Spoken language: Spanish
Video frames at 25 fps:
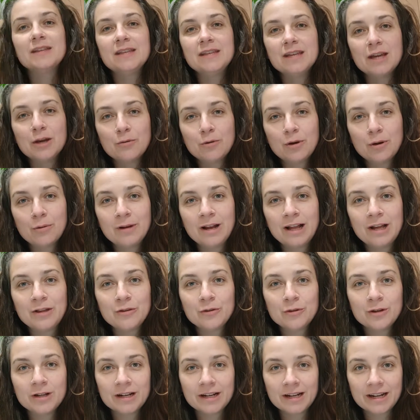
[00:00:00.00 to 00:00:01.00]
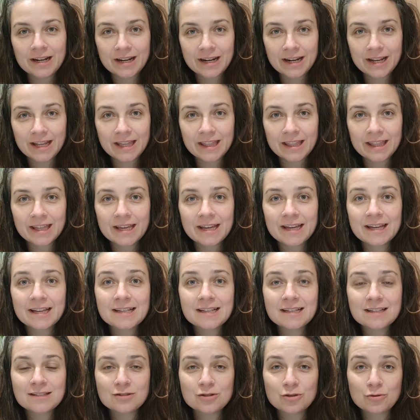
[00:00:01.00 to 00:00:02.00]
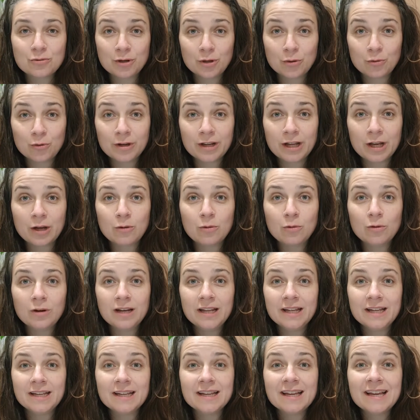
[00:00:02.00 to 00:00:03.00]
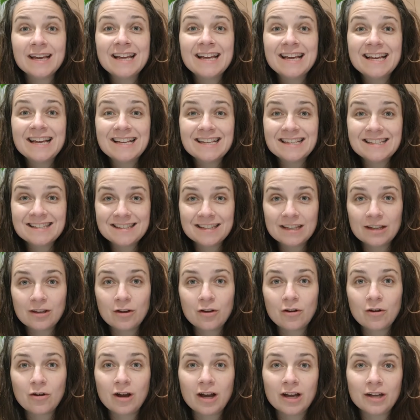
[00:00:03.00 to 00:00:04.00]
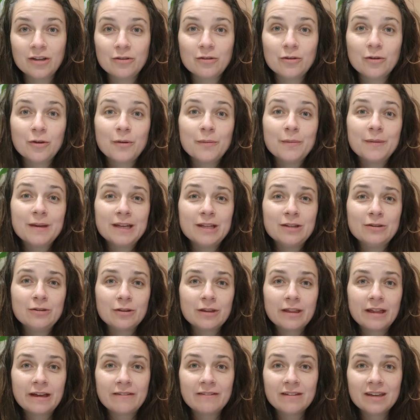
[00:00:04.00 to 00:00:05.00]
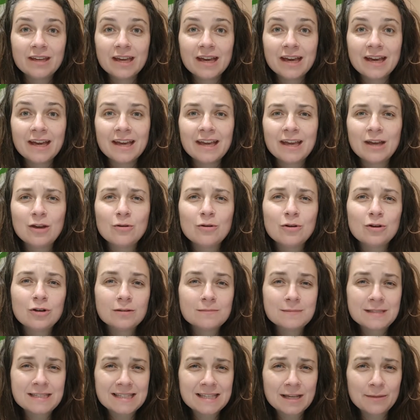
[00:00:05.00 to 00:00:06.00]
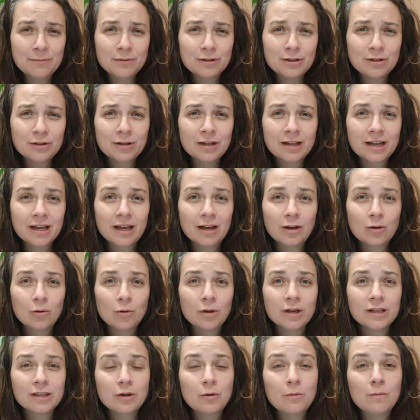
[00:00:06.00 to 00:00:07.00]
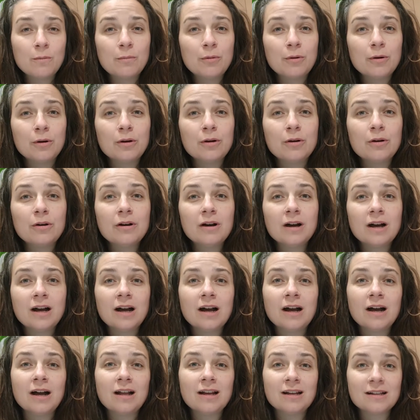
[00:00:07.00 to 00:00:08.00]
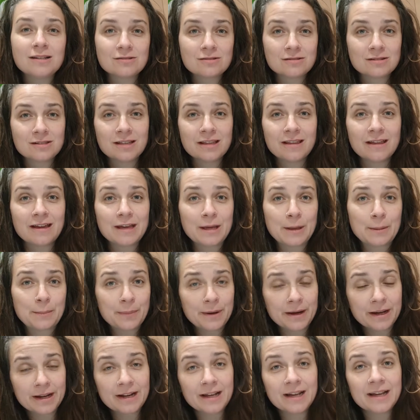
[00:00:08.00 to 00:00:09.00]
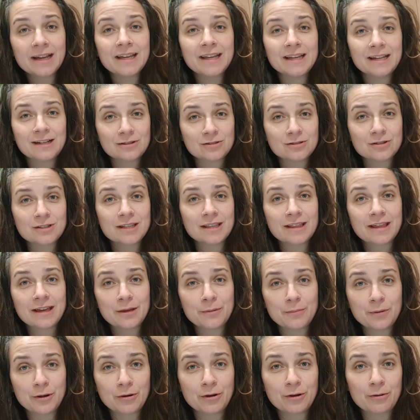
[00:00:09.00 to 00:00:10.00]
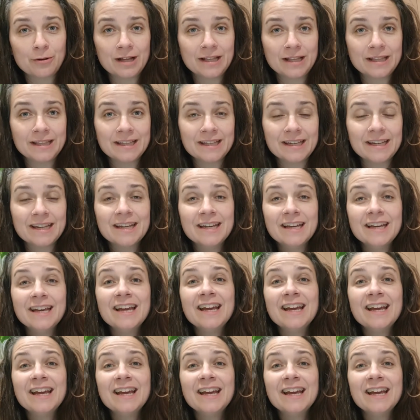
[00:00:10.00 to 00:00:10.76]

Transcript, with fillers: Llevo hablando en redes sobre World Schooling 5 años, y todavía es un concepto que cuesta un poco a la sociedad hispana y a la sociedad hispanohablante